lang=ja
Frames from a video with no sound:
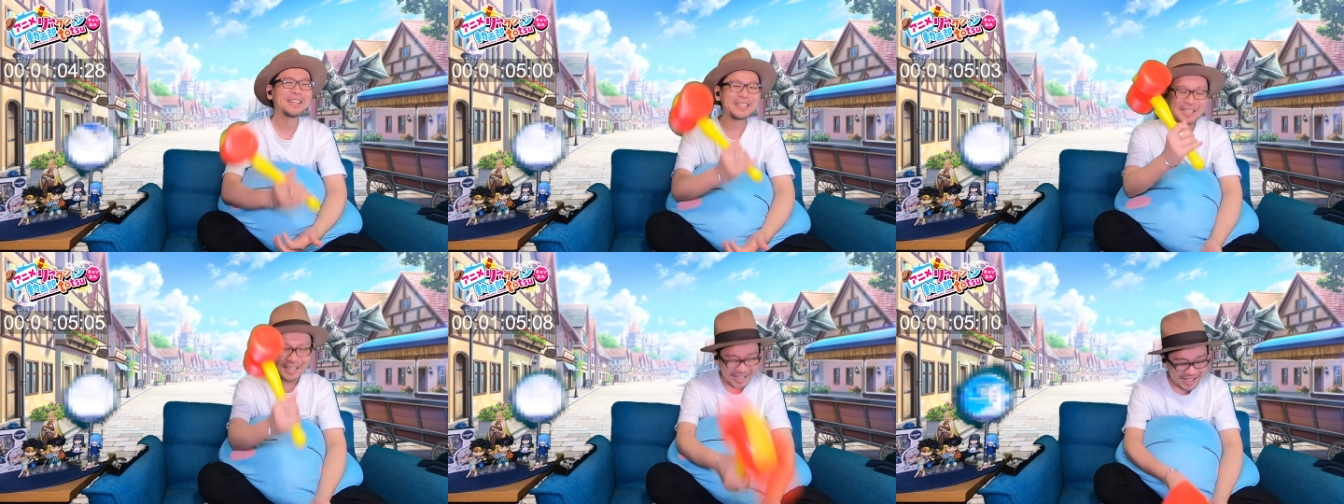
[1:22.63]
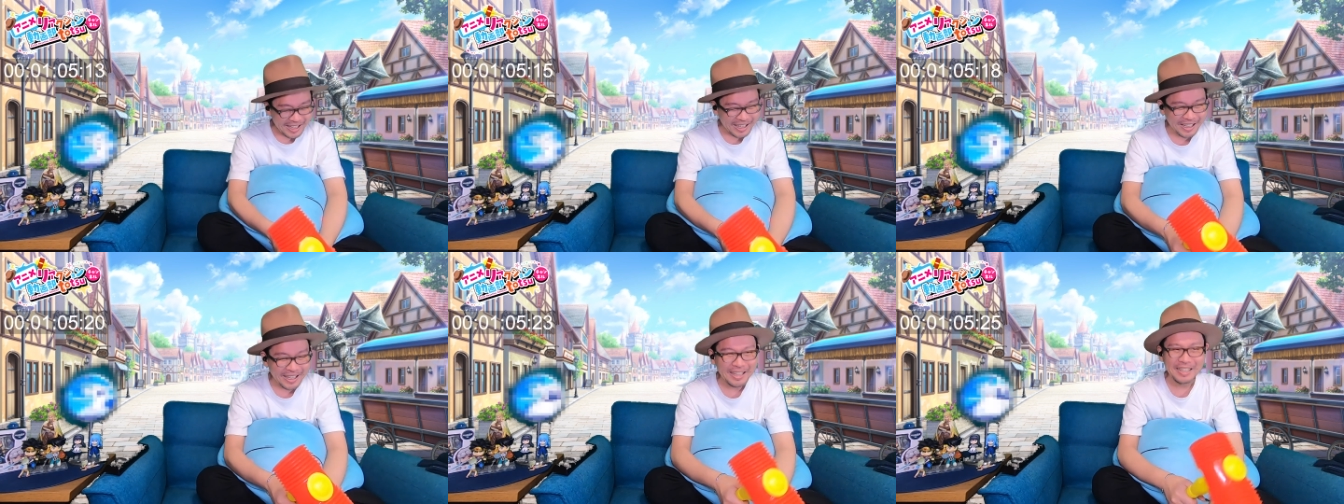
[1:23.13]

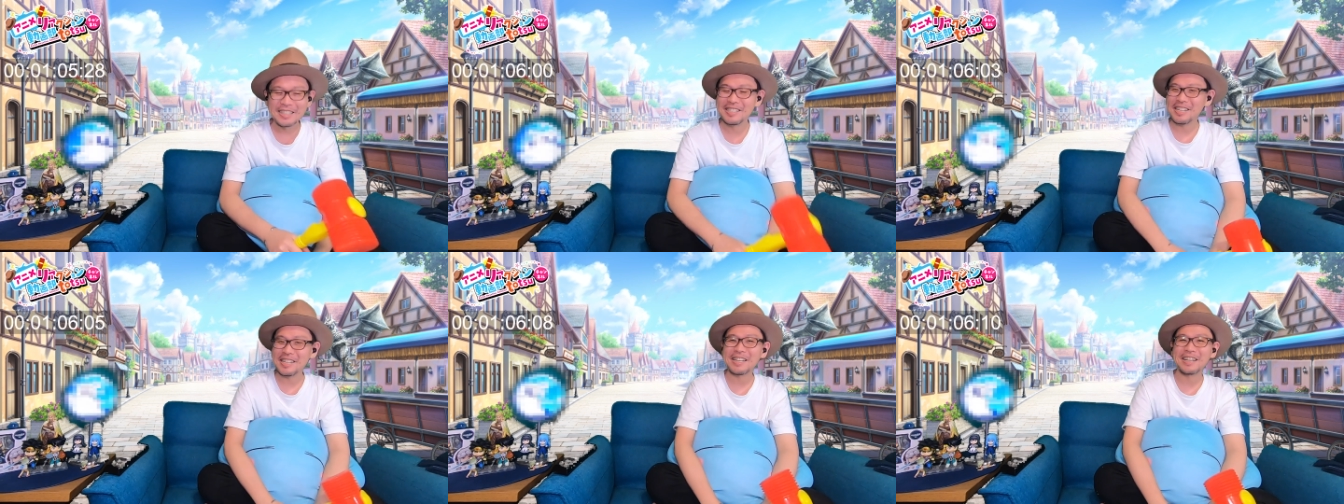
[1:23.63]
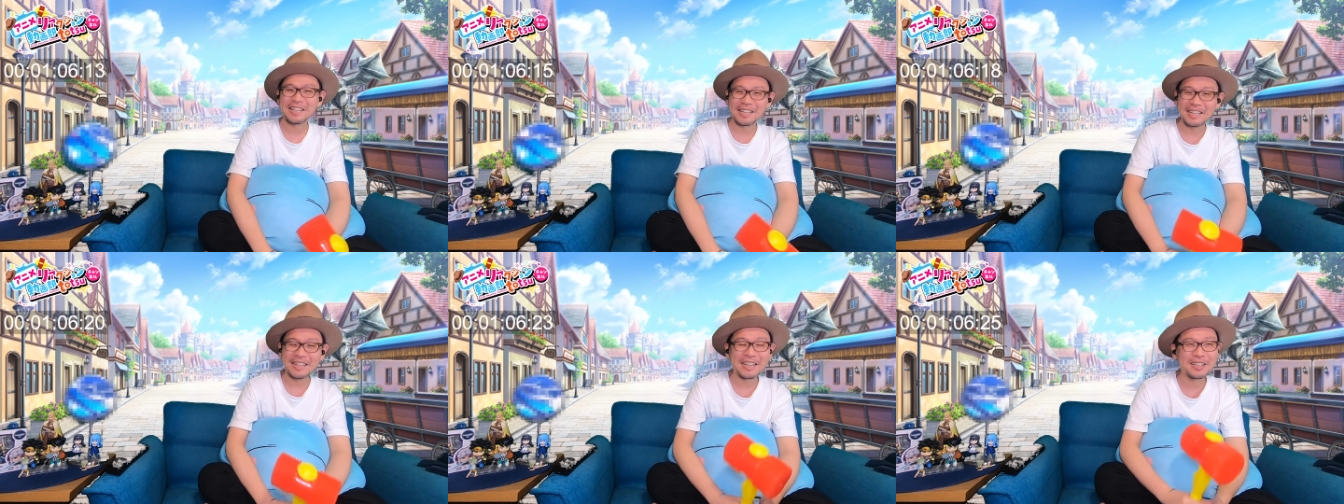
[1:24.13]
で、前回
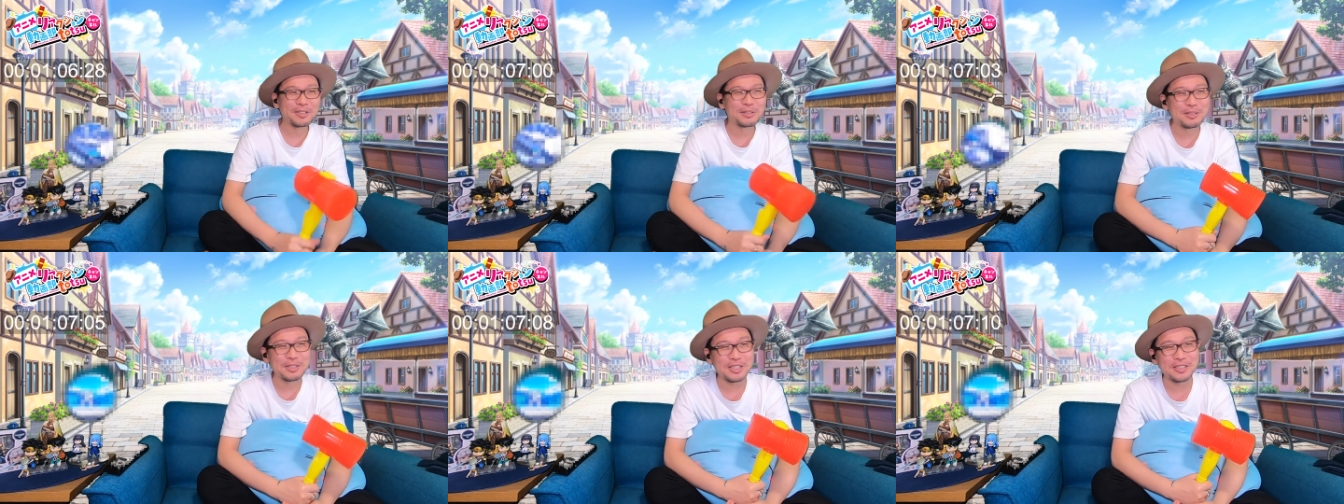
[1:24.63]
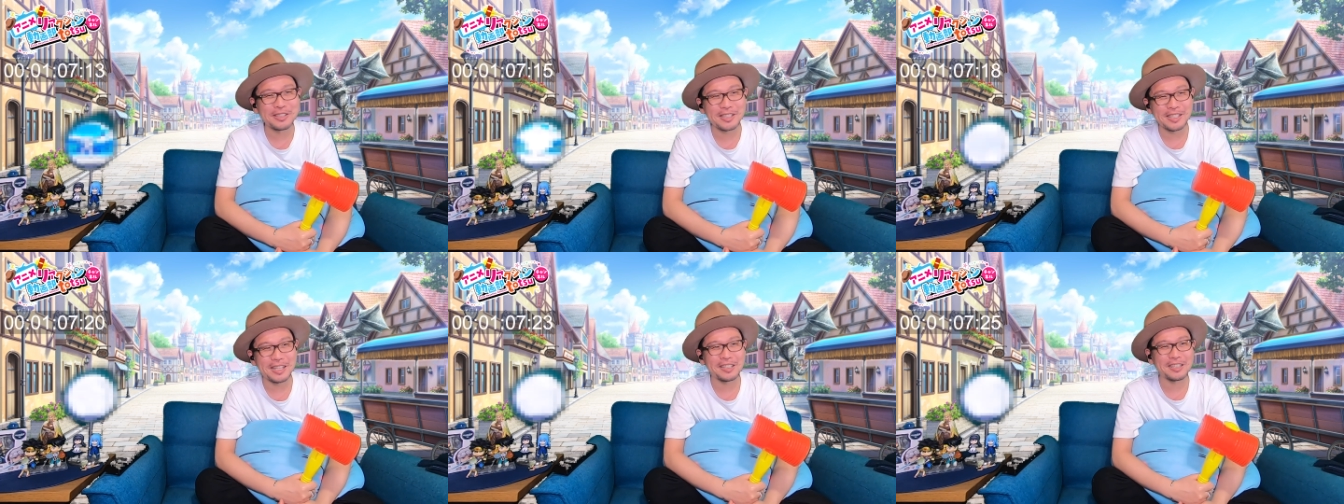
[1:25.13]
ね、あの、
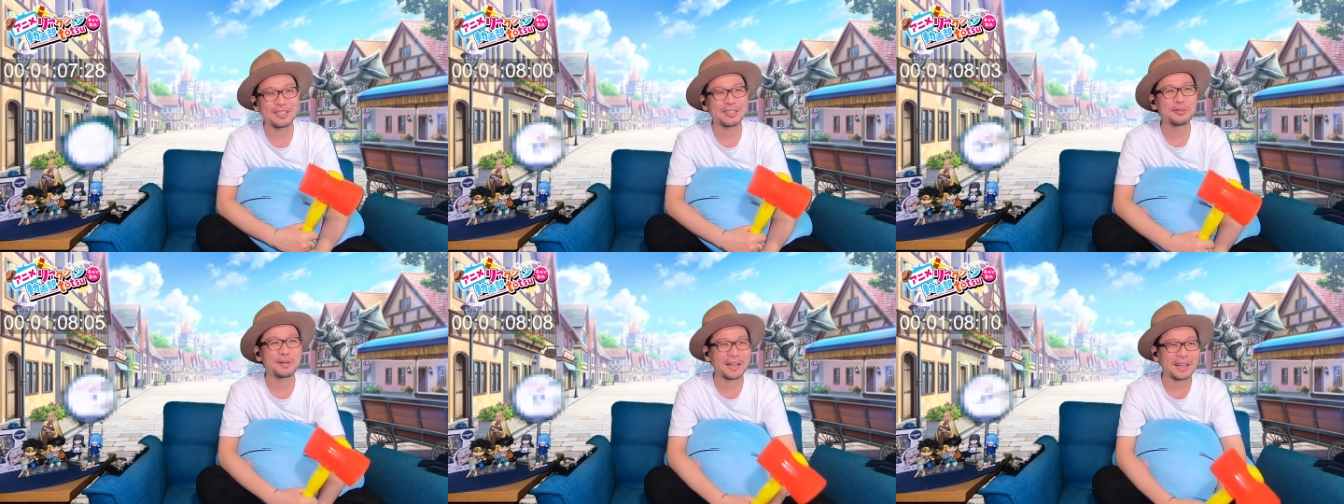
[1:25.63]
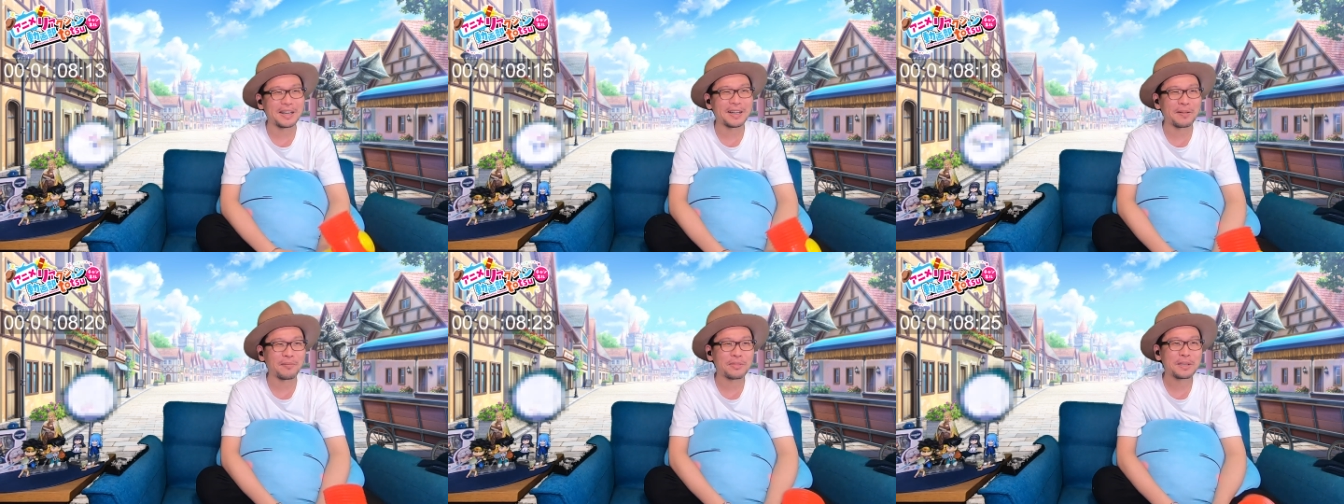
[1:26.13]
ルシウスさんって人
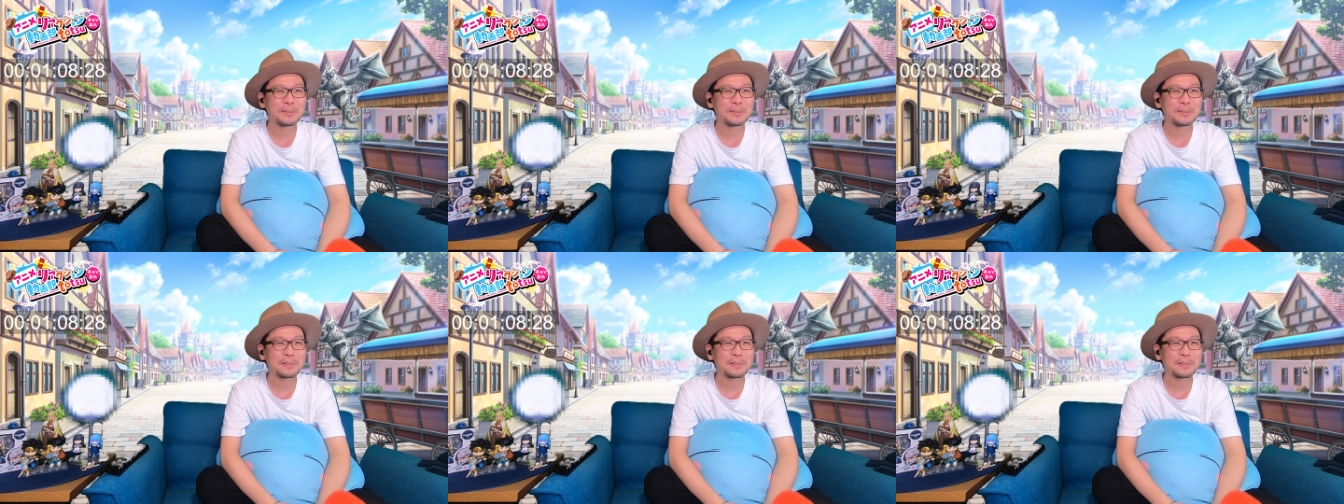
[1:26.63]
が、